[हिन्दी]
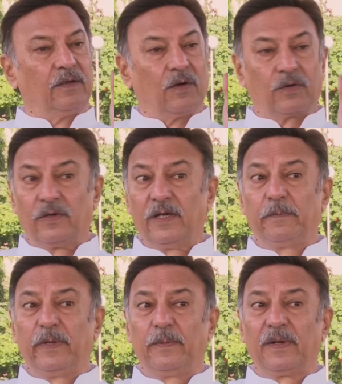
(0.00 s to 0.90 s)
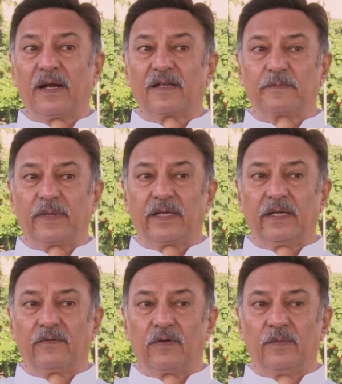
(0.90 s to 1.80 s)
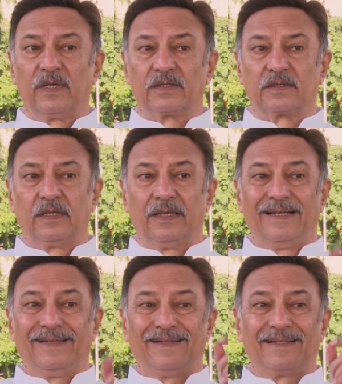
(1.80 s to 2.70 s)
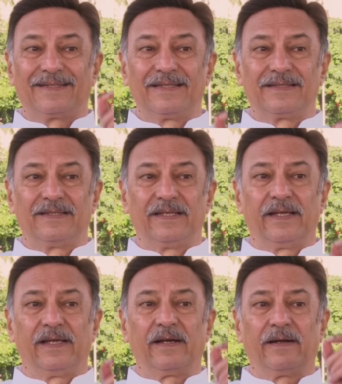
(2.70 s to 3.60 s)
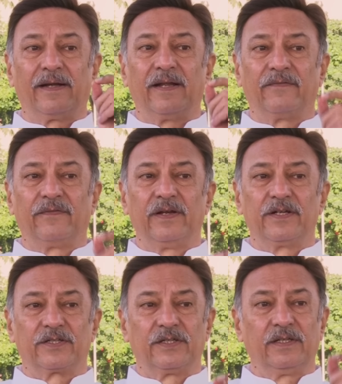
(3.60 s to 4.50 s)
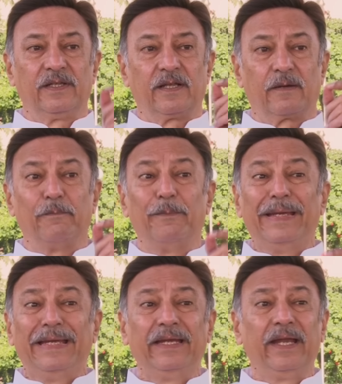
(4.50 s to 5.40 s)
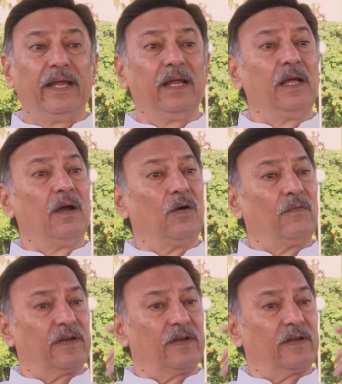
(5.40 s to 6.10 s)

नॉट ओनली पीपल आर एक्सपेक्टिंग फ्रॉम अस this is their definition, their meaning of